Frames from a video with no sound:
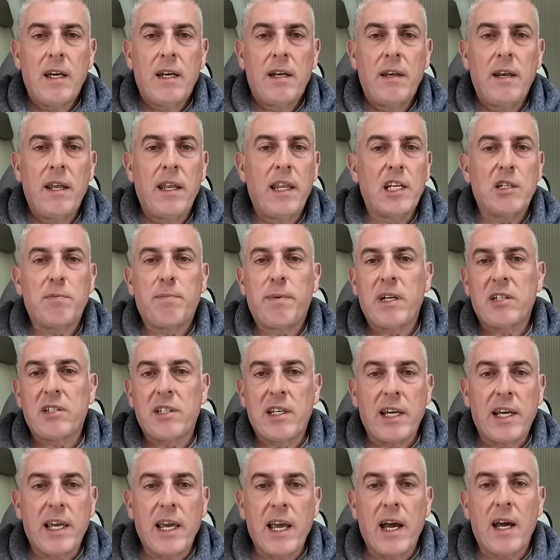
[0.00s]
ni
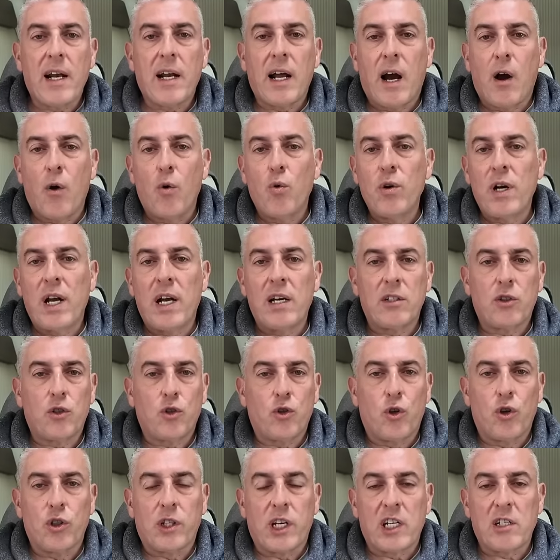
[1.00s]
desprestigiar a unas
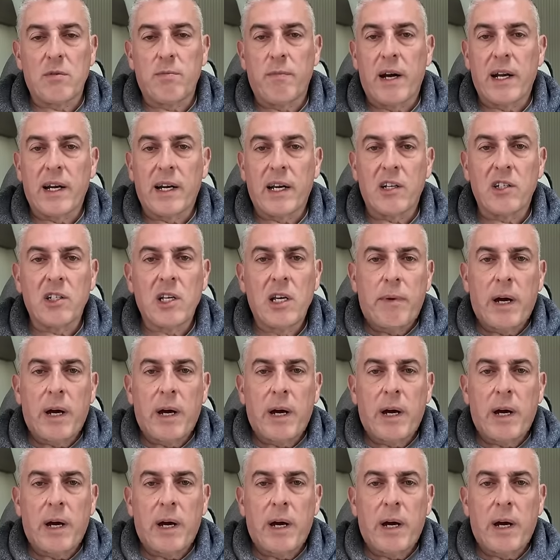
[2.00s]
o otras marcas.